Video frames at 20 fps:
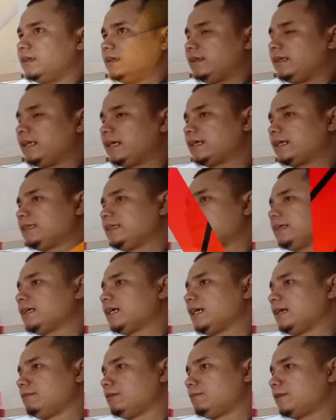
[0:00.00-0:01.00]
Nah,
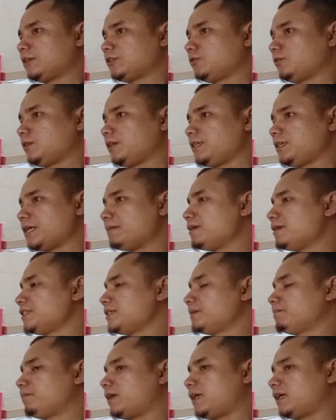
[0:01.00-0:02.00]
ketika memasuki
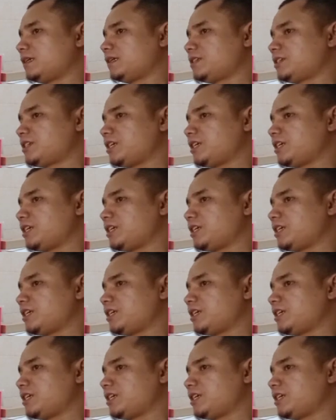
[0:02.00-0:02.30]
zaman Jepang,